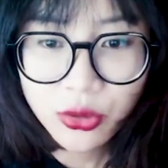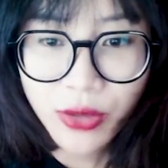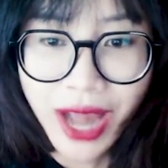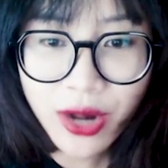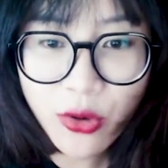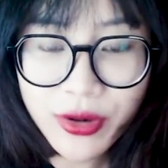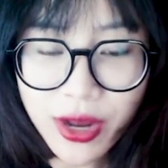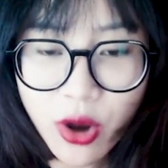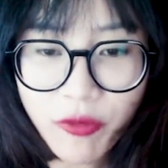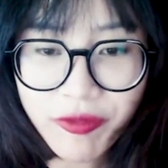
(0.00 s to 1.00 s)
alo
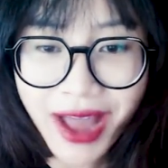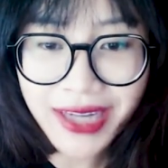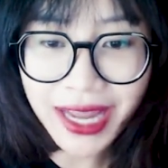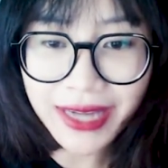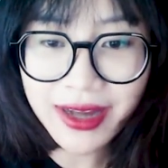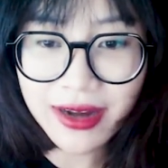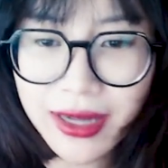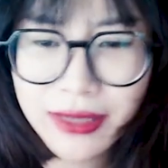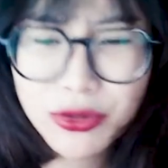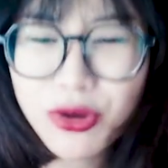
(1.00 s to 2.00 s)
nắng off fan cái nở
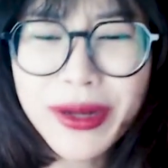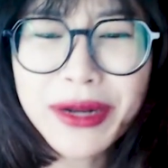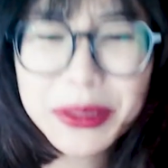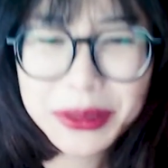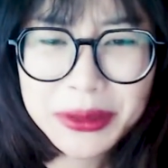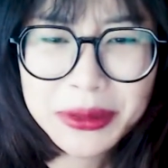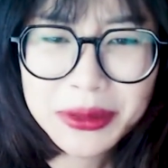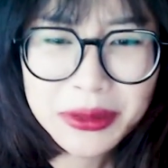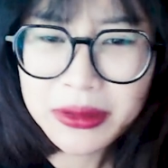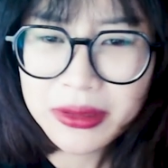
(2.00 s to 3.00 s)
à bạn ơi
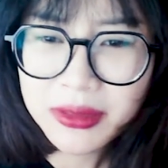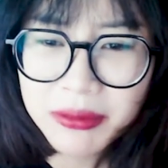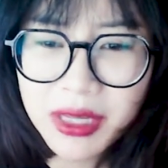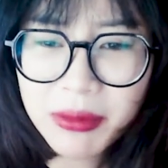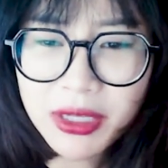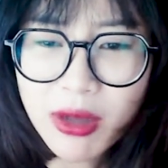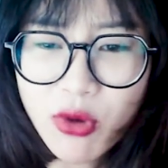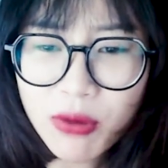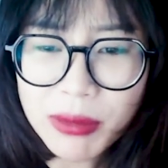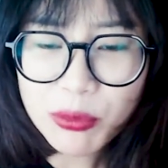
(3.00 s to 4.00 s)
bây giờ mình không
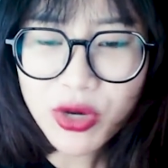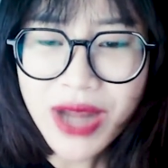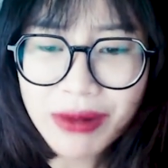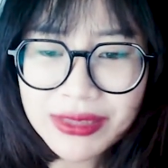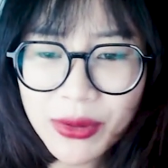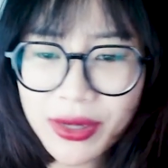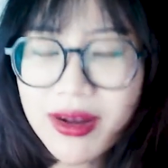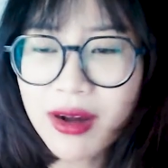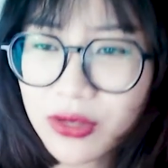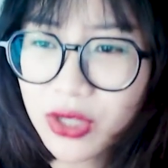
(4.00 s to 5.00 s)
còn mặt mũi nào để ra ngoài
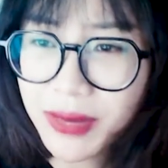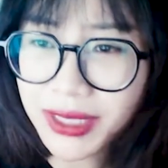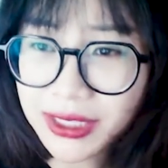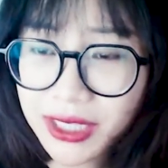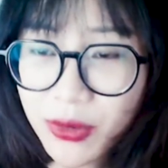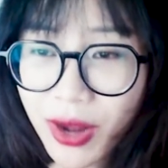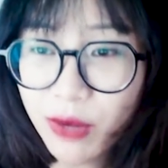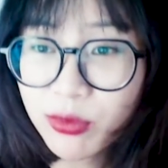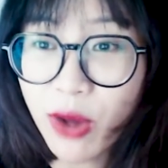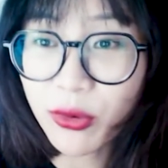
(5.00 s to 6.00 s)
đường nữa rồi bạn nhìn cái quả
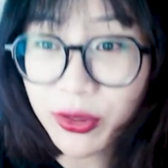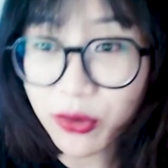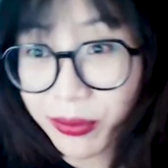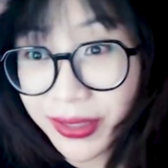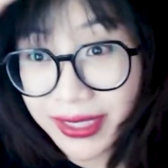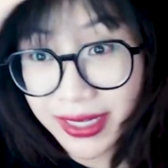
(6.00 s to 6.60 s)
lông đầu này của mình này